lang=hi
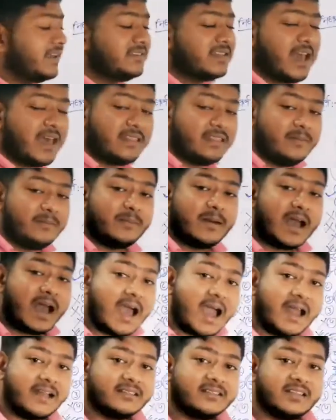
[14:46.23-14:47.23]
का शादी
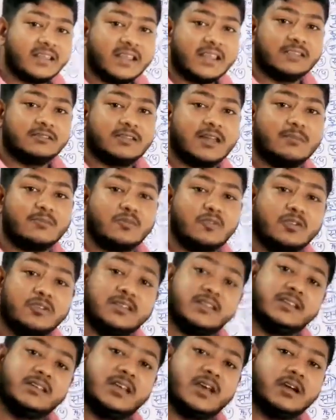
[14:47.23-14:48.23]
पहाड़ से तो हम
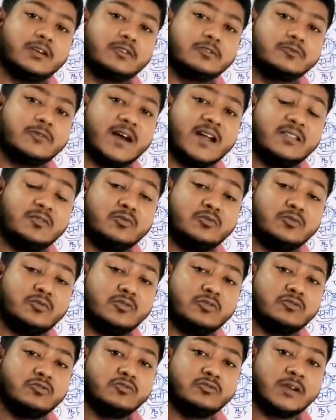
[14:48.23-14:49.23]
खोजेंगे अगुआ
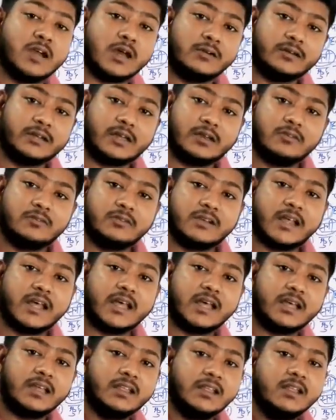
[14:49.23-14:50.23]
दोनों दो गाँव का होगा
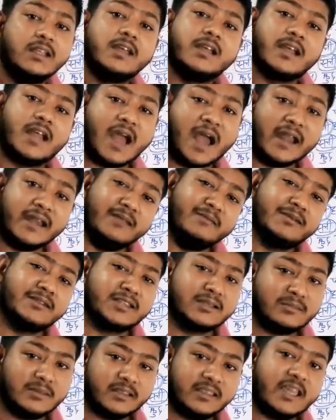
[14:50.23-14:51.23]
कहानी में
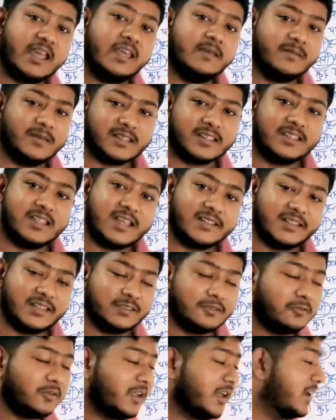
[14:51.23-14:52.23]
तो मज़ा आवे किया था
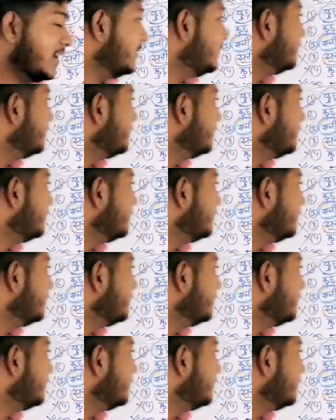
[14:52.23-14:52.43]
तोरा